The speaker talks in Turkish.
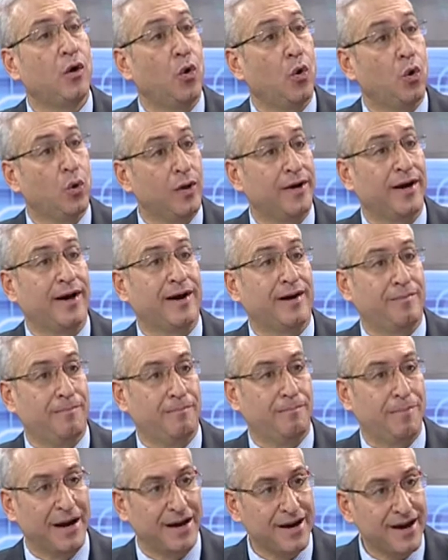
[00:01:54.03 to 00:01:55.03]
olarak
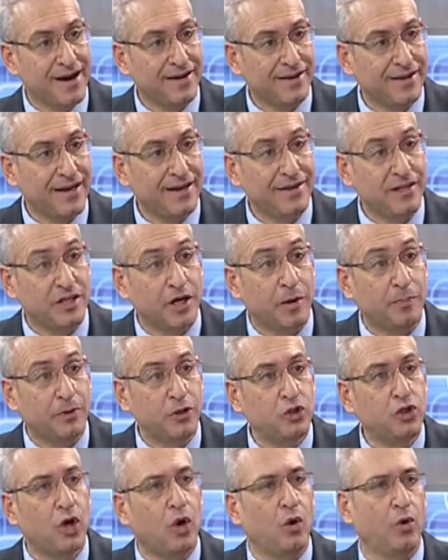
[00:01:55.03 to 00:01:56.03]
bakarken
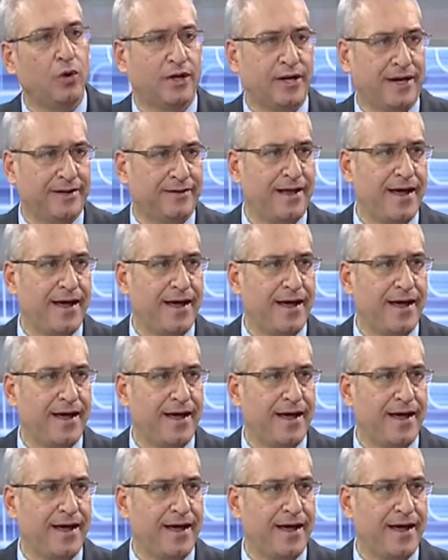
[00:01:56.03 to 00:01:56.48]
yapıcı olarak